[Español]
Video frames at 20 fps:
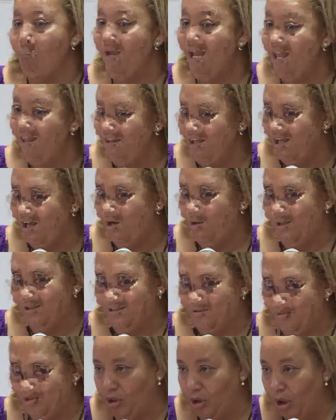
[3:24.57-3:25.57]
médica
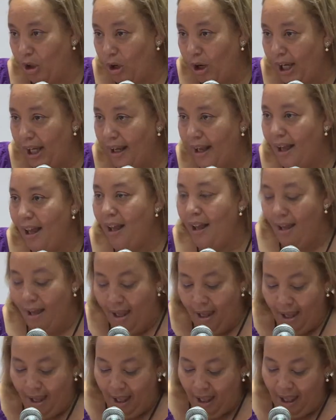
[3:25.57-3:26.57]
o estomatológica
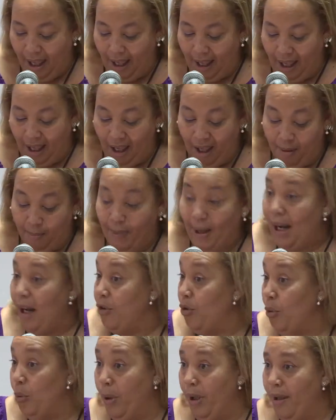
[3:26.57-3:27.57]
eh,
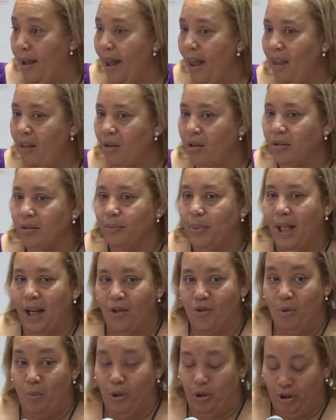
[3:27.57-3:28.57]
para su cuidado,
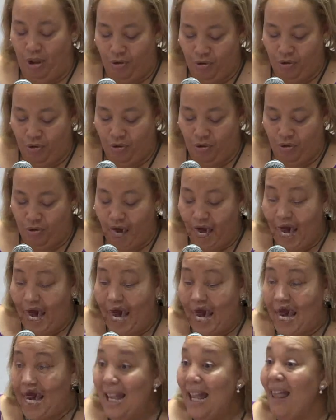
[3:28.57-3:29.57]
para su protección.
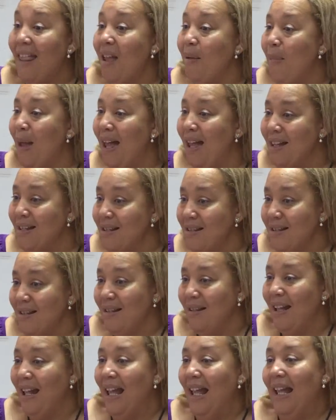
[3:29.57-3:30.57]
Y
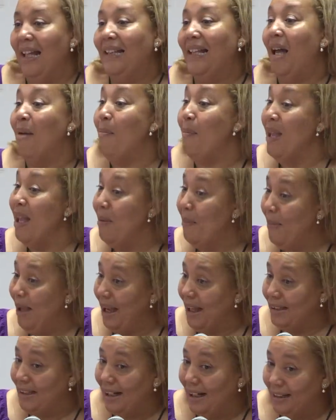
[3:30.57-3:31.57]
además,
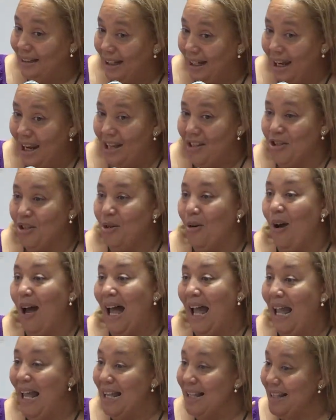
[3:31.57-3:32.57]
también van a tener
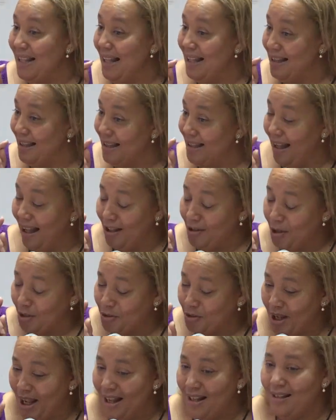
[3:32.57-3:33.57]
derecho a,
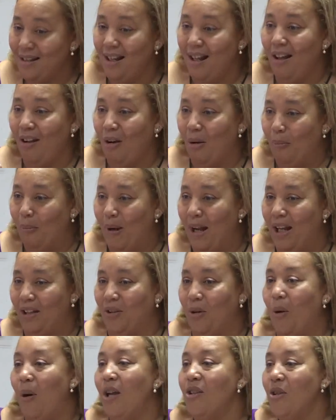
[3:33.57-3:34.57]
esos seis días
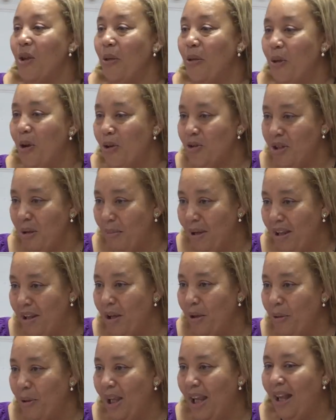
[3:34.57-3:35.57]
completos o esos 12
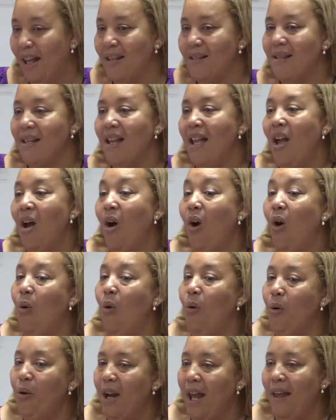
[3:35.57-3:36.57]
medios días,
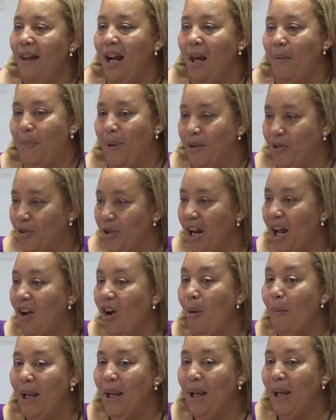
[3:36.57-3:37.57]
una de las
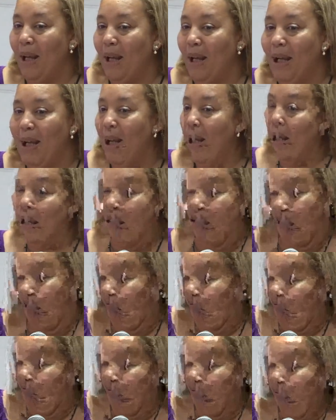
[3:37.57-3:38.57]
personas comitentes,
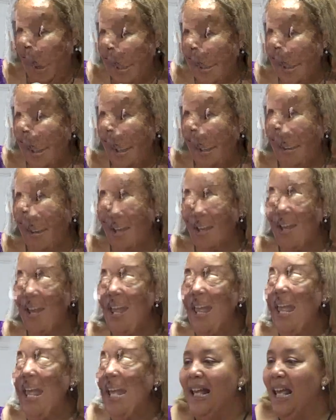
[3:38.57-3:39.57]
el que ellos decidan,
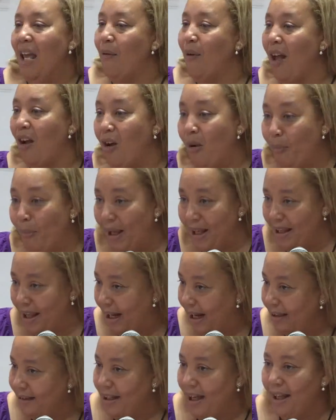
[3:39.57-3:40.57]
que va a
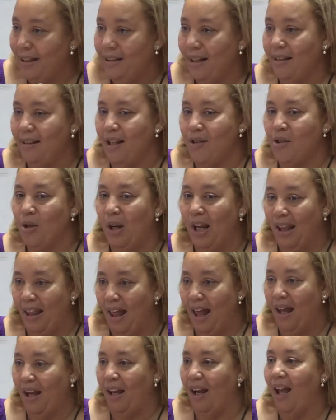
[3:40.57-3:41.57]
acompañar a esta gestante
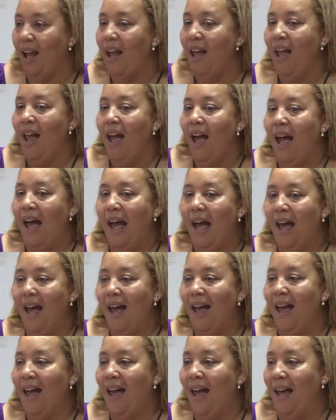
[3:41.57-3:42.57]
solidaria
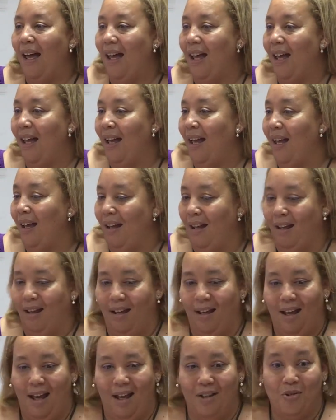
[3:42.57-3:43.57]

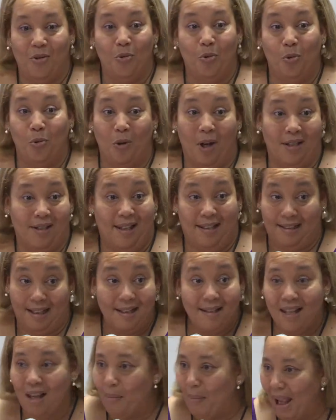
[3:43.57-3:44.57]
a, su
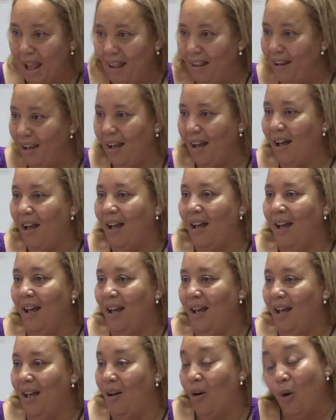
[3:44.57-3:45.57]
asistencia
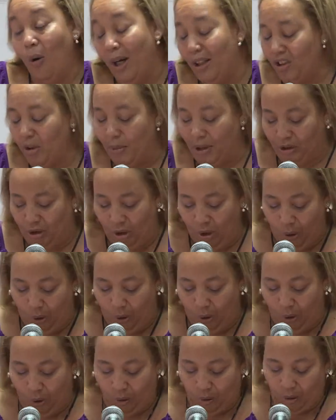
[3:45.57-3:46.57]
médica o
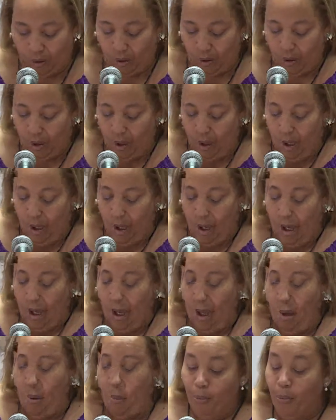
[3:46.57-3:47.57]
estomatológica. Al
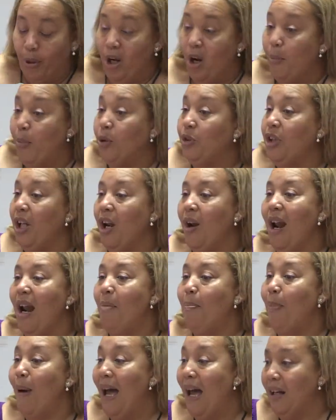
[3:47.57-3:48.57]
vencimiento de la licencia
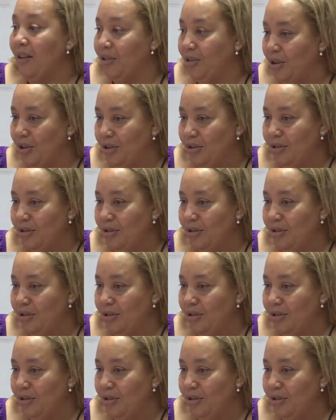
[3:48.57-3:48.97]
postnatal,